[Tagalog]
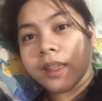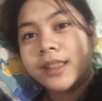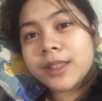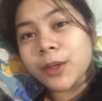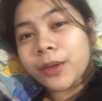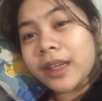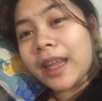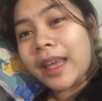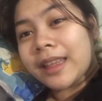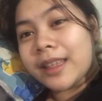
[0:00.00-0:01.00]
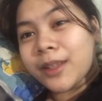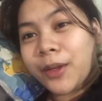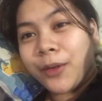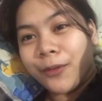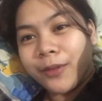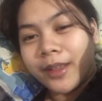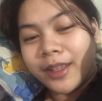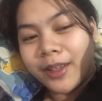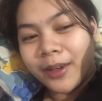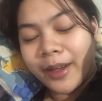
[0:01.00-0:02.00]
So, in-edit ko yung
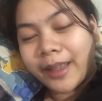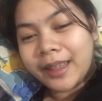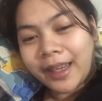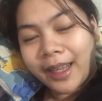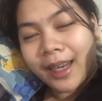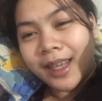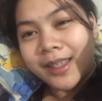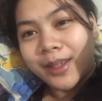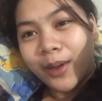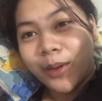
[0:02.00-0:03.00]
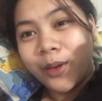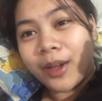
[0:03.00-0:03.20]
video and realize ko